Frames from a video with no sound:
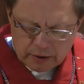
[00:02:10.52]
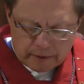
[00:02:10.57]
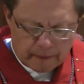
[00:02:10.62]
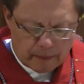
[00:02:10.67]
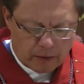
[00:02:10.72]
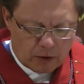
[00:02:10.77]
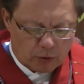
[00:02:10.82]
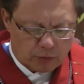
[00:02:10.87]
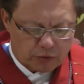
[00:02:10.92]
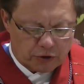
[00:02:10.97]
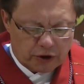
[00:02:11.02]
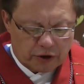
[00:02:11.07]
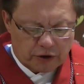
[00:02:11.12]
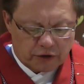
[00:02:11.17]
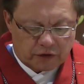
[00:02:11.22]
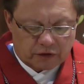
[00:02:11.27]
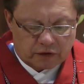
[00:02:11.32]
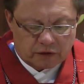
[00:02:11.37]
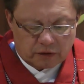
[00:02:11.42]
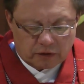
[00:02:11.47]
Dobrze
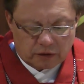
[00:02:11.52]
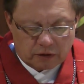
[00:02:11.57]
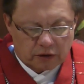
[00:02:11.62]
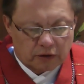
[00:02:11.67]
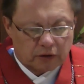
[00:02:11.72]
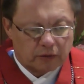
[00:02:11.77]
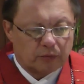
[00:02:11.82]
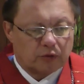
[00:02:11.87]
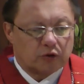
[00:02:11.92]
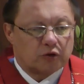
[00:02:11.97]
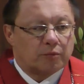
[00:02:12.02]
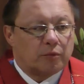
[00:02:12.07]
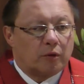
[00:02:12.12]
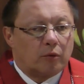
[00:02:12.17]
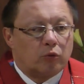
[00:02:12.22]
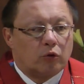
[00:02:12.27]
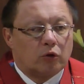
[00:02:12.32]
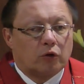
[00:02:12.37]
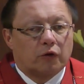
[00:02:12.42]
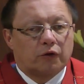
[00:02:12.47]
jest y, być
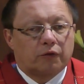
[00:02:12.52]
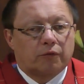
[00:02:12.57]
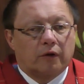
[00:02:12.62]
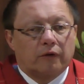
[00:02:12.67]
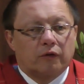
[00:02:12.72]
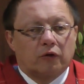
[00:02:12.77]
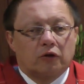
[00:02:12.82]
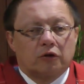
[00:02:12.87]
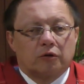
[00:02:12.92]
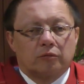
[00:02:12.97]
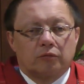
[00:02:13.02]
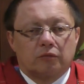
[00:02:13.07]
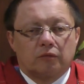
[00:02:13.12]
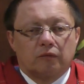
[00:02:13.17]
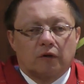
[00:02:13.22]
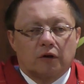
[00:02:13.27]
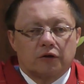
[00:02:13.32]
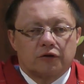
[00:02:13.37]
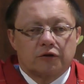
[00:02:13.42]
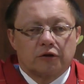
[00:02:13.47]
pobłogosławionym
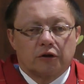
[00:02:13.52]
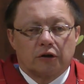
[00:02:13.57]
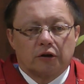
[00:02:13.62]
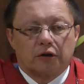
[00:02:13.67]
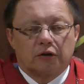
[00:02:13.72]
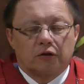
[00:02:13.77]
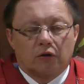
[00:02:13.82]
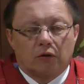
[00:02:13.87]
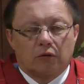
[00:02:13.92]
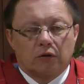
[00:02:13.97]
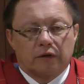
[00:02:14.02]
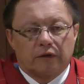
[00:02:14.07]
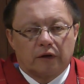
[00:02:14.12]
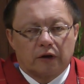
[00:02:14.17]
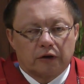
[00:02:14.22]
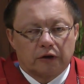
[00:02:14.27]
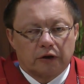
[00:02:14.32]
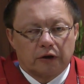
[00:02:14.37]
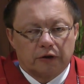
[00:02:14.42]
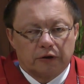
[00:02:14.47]
właśnie tą
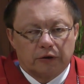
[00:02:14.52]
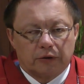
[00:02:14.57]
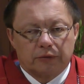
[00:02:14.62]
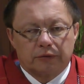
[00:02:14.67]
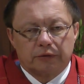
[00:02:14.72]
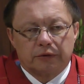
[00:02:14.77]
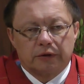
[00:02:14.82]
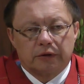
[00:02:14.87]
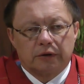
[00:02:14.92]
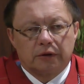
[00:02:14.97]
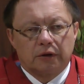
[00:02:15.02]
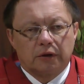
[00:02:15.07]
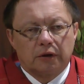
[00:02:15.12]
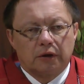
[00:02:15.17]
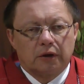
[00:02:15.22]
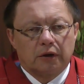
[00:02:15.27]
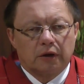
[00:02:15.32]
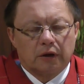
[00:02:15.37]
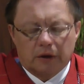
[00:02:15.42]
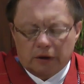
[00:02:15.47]
Ewangelią,
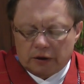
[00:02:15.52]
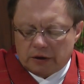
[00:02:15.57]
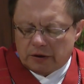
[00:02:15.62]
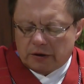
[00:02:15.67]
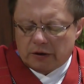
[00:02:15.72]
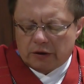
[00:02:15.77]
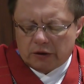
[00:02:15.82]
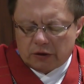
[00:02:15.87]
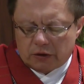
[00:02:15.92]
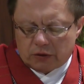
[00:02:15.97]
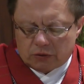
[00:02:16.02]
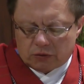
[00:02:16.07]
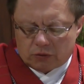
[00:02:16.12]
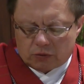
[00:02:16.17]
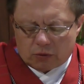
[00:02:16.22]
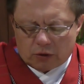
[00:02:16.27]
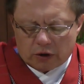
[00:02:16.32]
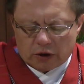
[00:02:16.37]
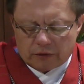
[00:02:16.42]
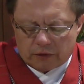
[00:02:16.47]

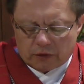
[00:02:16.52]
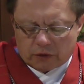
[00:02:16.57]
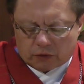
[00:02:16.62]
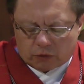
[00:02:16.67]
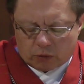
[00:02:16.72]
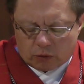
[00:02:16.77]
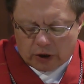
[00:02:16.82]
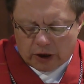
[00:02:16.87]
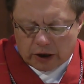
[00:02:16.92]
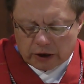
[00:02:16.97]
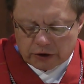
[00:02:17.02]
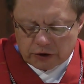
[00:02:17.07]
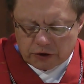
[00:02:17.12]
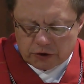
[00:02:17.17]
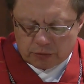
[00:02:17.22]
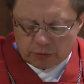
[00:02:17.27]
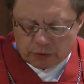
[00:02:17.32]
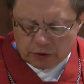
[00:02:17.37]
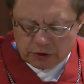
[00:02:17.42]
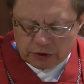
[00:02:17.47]
której
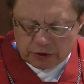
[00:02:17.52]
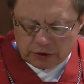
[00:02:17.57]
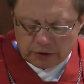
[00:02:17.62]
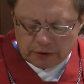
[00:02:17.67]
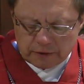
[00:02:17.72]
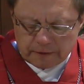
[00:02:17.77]
wysłuchaliśmy.